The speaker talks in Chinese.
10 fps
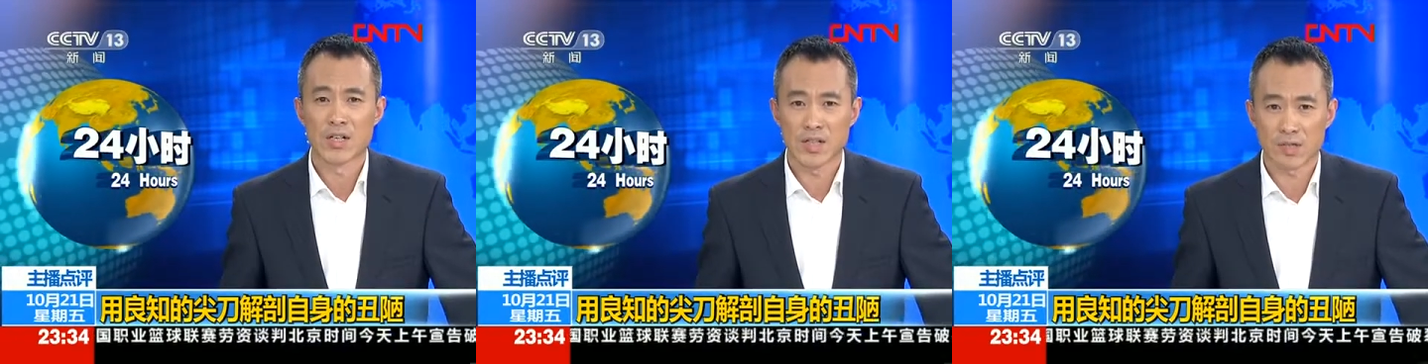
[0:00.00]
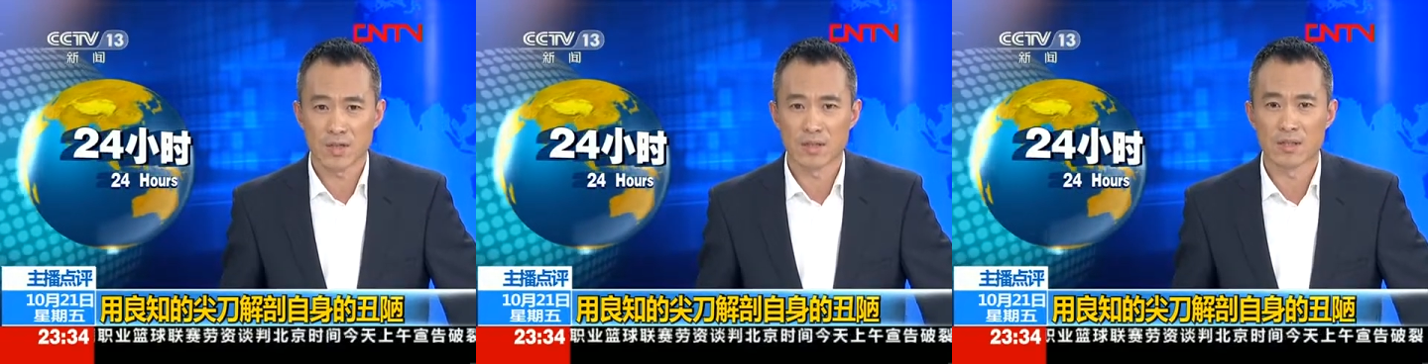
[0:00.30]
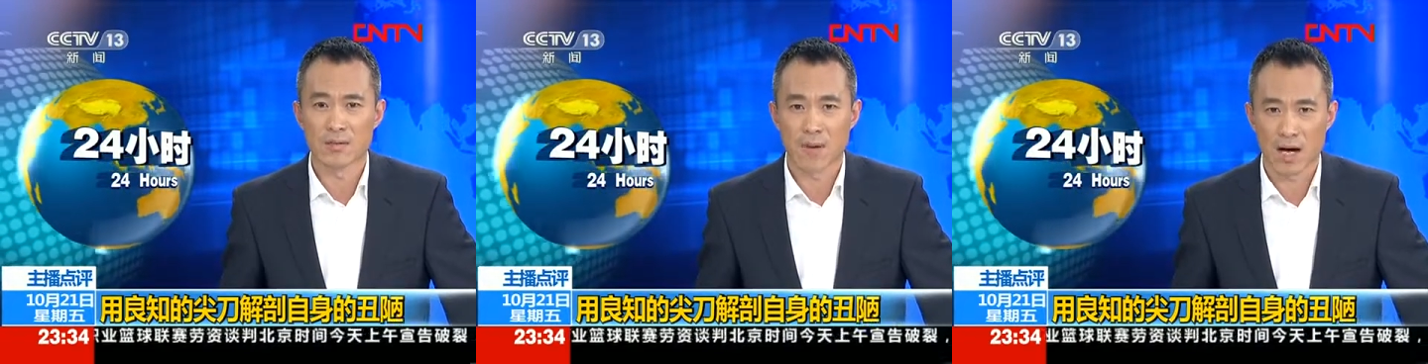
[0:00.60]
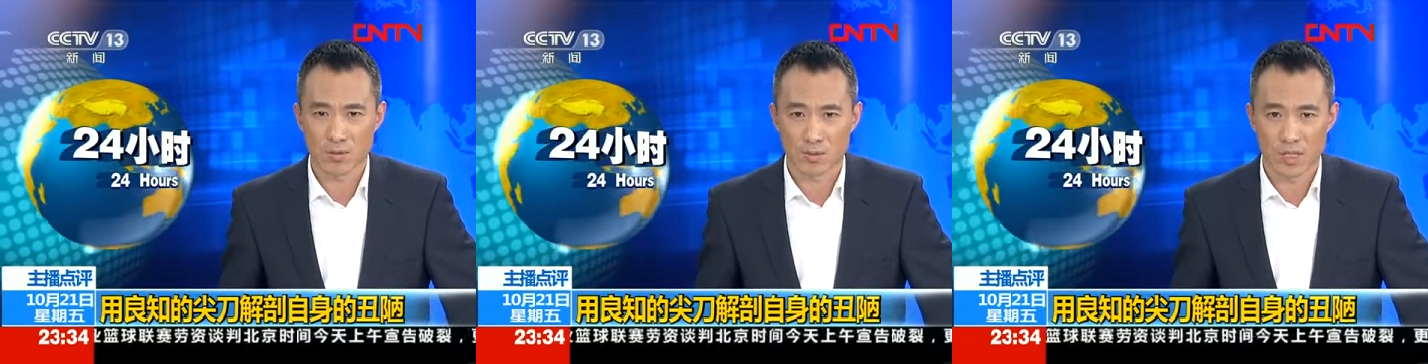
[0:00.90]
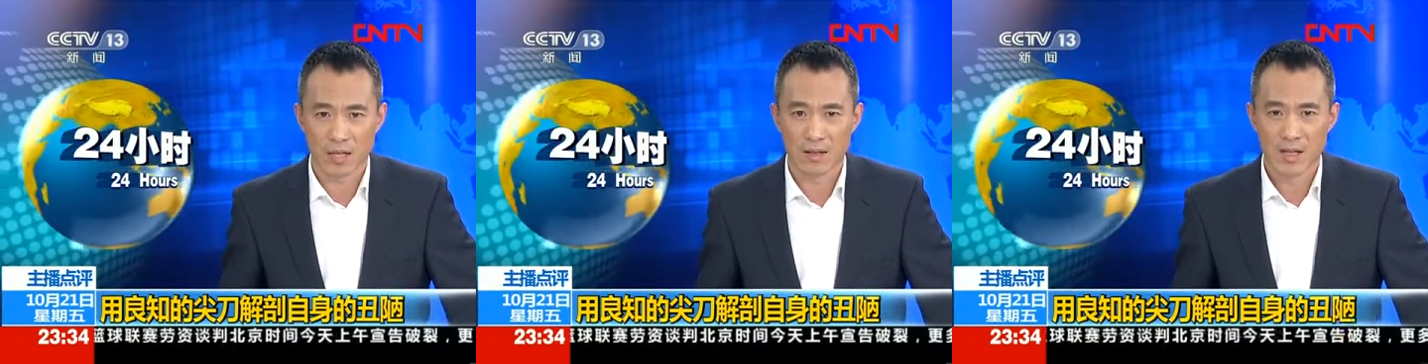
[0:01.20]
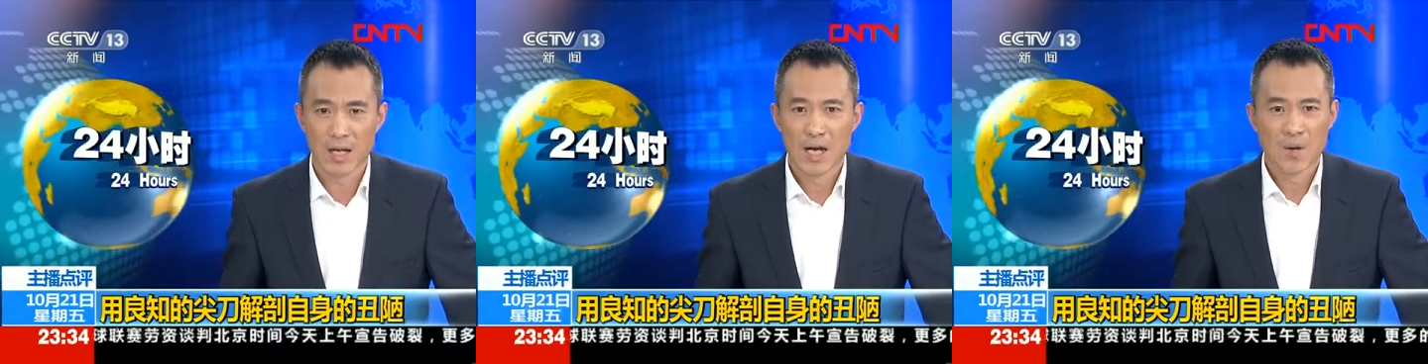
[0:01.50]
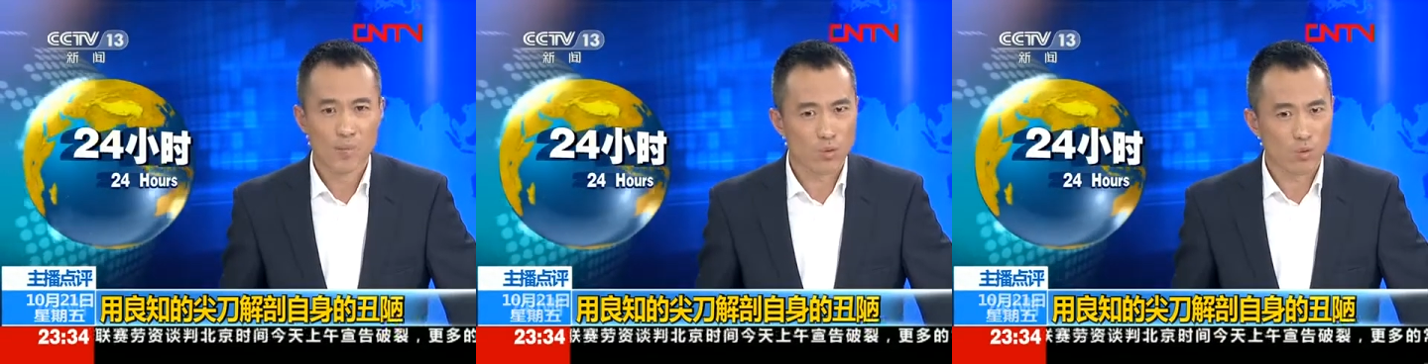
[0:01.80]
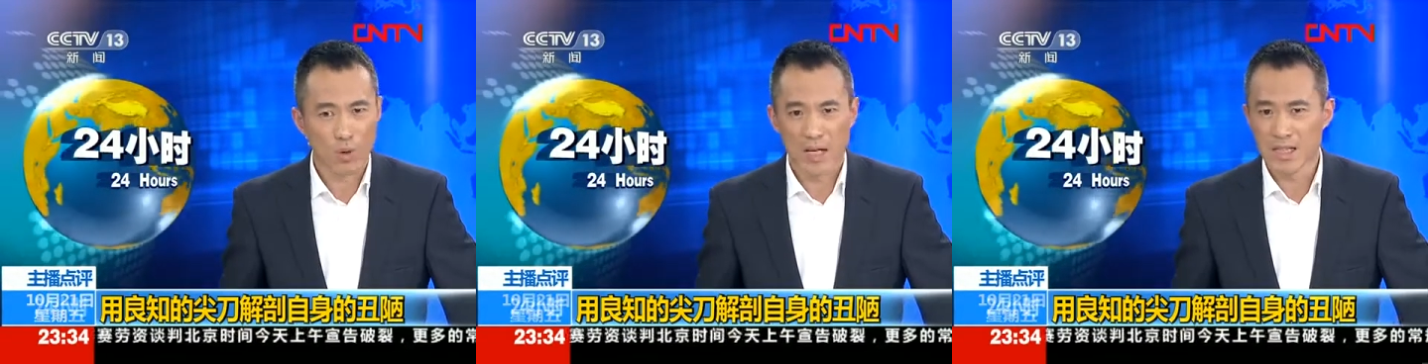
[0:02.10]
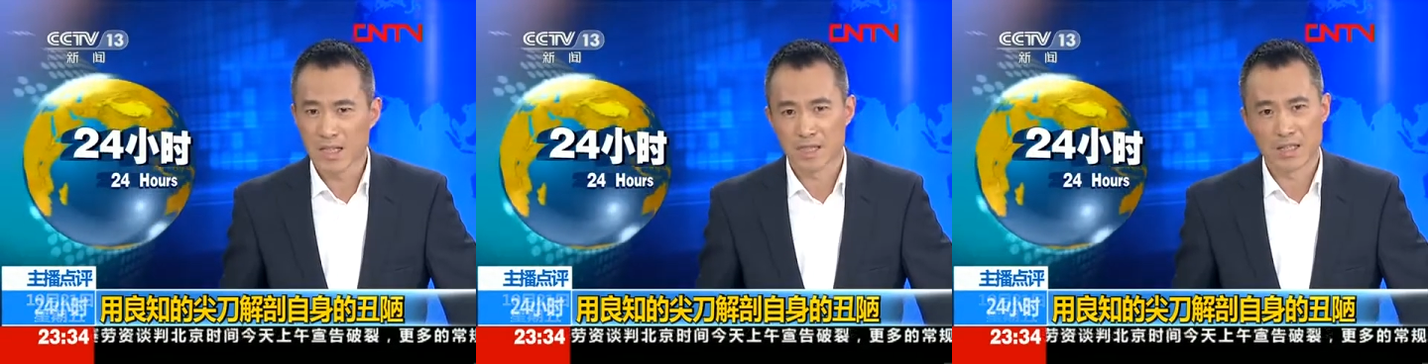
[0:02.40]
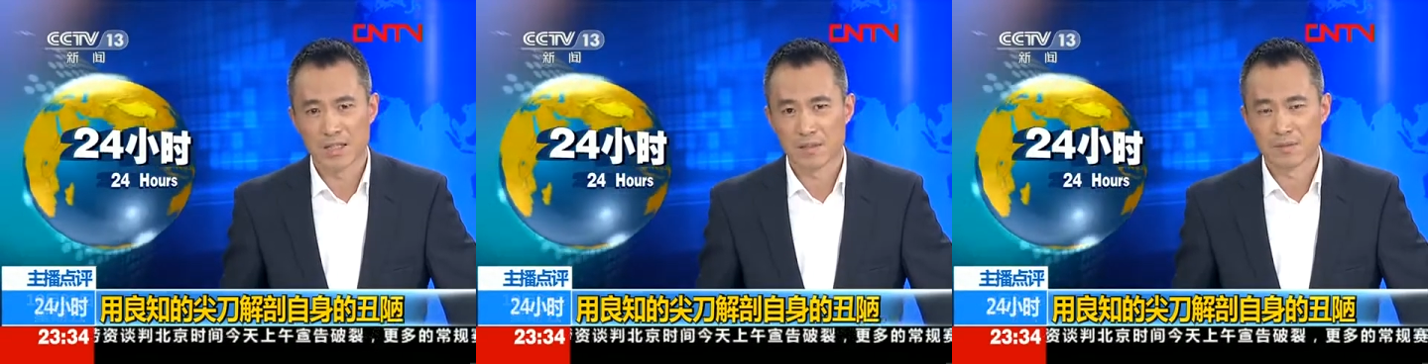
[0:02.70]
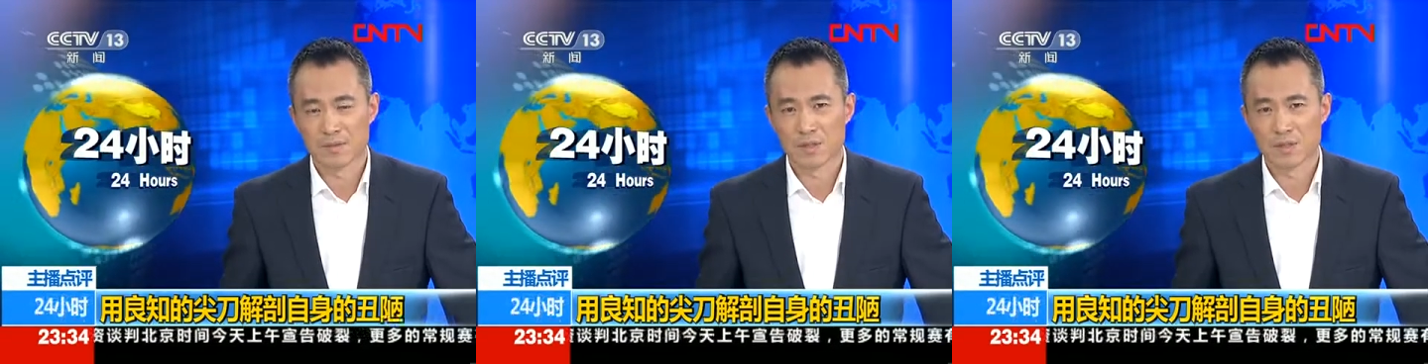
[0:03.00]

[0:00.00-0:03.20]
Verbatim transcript: 商城的马路上？不管你的。